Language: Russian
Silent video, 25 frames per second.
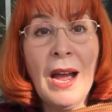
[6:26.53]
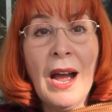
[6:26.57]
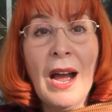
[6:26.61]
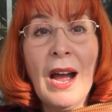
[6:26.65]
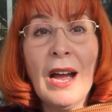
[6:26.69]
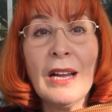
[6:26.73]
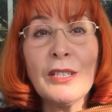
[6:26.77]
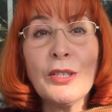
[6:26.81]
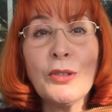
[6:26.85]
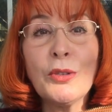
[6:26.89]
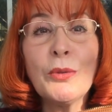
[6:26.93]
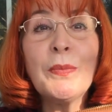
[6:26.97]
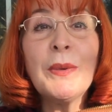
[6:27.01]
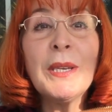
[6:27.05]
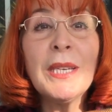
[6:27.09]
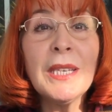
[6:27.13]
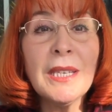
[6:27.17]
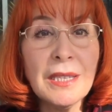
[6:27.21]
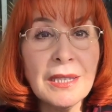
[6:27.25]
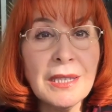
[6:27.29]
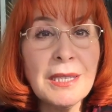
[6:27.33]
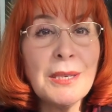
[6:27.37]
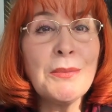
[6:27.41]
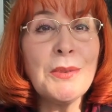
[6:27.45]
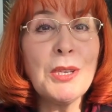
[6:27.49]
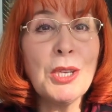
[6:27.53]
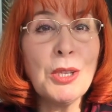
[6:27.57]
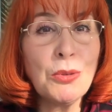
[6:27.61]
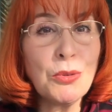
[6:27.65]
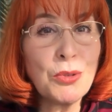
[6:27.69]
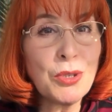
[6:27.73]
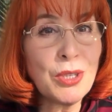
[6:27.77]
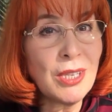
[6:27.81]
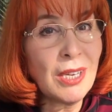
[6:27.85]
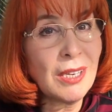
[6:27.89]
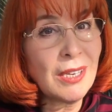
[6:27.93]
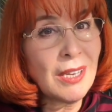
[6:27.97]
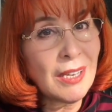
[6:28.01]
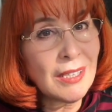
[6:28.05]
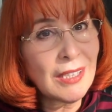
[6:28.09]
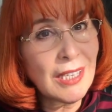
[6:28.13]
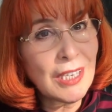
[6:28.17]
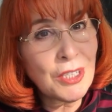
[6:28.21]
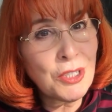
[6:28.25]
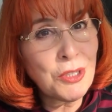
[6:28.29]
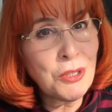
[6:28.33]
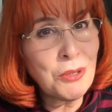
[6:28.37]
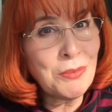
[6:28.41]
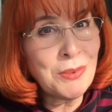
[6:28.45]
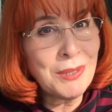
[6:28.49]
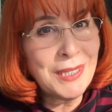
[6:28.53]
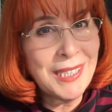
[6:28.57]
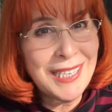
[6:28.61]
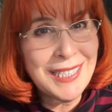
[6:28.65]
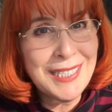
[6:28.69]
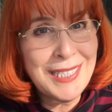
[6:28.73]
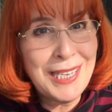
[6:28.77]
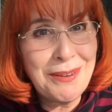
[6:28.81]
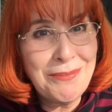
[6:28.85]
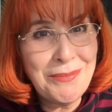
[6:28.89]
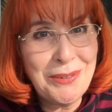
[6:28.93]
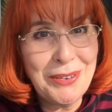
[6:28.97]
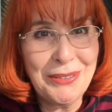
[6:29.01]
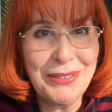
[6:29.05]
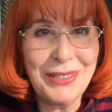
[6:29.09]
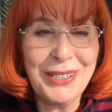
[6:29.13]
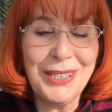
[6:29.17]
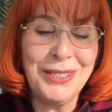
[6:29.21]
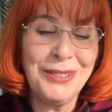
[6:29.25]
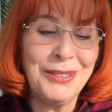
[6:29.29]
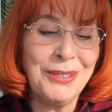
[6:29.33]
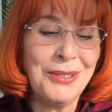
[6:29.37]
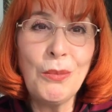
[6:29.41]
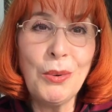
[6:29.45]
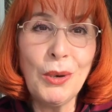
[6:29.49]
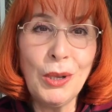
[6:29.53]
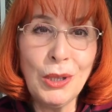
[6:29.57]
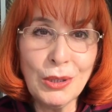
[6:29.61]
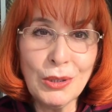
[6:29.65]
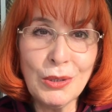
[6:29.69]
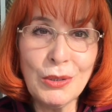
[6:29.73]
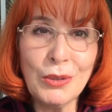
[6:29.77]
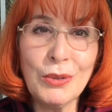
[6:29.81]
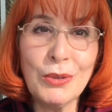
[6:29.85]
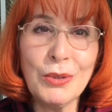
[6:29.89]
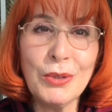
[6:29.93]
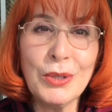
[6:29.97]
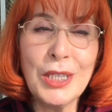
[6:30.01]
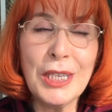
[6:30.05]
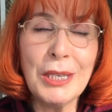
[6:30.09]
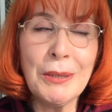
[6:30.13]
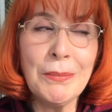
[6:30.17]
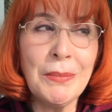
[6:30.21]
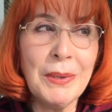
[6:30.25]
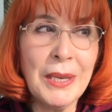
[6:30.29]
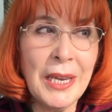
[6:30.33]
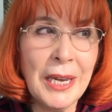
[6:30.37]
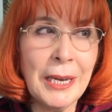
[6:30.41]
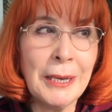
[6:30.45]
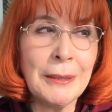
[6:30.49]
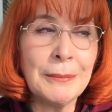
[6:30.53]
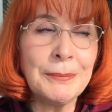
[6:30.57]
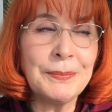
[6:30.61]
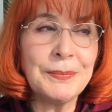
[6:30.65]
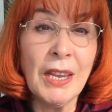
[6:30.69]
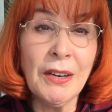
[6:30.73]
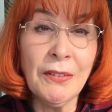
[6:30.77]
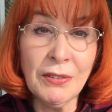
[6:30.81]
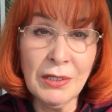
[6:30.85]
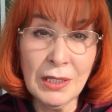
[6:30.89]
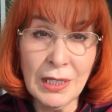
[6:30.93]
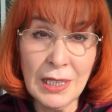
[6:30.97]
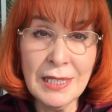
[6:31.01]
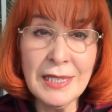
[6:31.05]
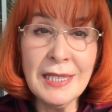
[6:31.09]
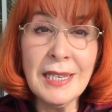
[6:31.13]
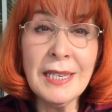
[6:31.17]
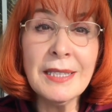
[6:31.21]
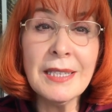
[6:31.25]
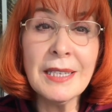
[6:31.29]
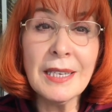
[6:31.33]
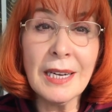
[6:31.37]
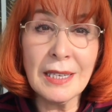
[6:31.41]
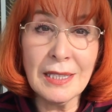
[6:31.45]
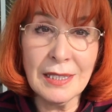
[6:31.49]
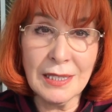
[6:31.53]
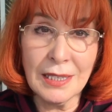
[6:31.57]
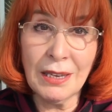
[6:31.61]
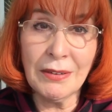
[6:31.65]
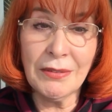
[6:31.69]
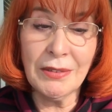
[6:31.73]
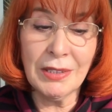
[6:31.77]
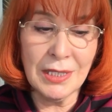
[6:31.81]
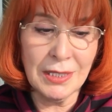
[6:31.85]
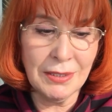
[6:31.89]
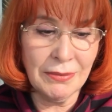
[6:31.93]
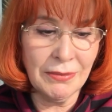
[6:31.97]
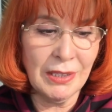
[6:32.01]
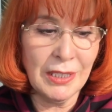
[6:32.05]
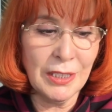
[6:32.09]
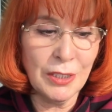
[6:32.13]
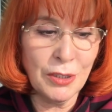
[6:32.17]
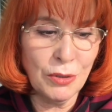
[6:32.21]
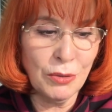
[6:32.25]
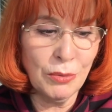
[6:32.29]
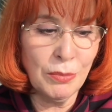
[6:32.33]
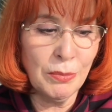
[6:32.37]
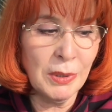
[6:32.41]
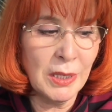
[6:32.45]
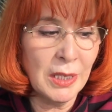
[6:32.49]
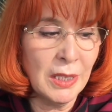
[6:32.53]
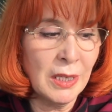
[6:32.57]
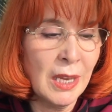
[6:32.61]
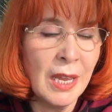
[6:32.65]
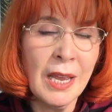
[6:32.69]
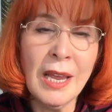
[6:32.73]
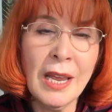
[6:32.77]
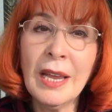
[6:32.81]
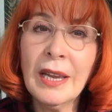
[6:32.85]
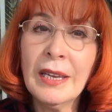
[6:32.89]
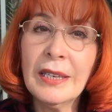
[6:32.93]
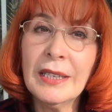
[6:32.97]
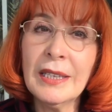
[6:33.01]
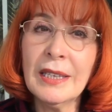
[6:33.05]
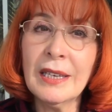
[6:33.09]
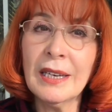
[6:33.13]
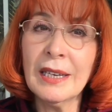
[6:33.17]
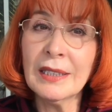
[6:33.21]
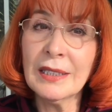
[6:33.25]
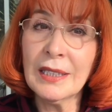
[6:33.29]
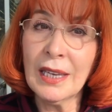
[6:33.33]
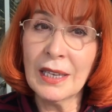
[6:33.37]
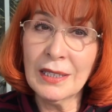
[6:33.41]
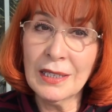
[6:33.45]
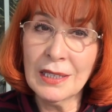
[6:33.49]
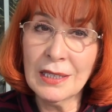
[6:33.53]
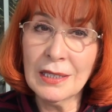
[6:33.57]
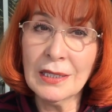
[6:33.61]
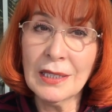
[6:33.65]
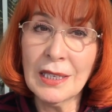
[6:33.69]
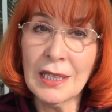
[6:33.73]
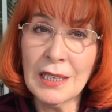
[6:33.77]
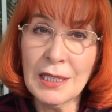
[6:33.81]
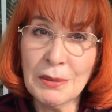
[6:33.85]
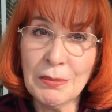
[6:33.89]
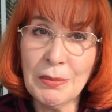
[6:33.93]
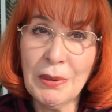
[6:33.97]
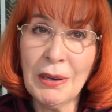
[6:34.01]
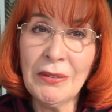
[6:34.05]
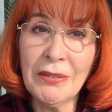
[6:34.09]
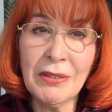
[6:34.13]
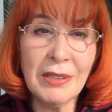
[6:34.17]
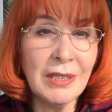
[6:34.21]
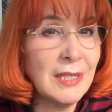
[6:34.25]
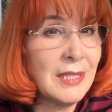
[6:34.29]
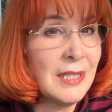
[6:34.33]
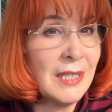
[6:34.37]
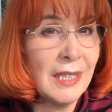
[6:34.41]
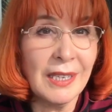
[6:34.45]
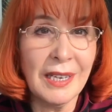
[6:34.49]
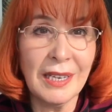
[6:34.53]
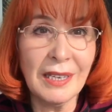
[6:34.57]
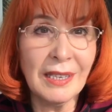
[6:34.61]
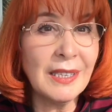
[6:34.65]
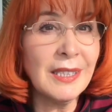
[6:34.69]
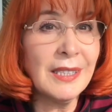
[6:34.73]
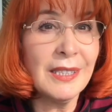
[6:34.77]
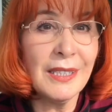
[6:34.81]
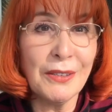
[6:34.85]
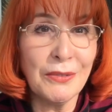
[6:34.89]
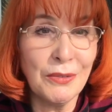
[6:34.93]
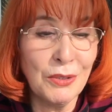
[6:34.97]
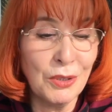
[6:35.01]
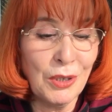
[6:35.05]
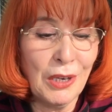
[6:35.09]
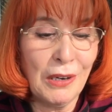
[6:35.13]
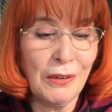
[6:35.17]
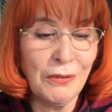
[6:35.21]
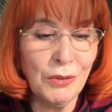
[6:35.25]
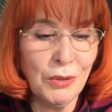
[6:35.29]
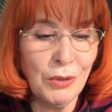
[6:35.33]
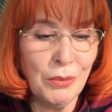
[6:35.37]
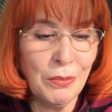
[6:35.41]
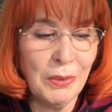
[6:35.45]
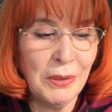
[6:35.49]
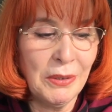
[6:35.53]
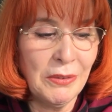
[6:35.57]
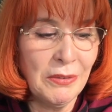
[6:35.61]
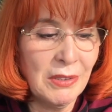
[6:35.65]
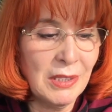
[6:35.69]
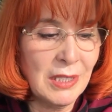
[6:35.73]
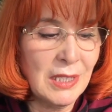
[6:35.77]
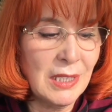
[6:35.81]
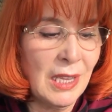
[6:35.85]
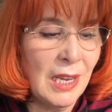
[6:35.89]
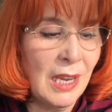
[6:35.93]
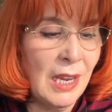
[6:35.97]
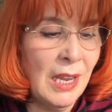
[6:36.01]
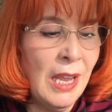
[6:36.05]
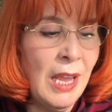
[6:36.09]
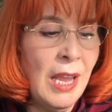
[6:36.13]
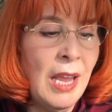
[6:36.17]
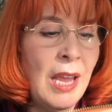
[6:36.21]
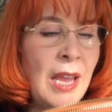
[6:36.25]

А ступенька-то мне нужна как раз, чтобы на самую верхнюю полку у себя в клозете расставить свои сумки. Я от каких-то избавилась, а какие-то все равно привезла.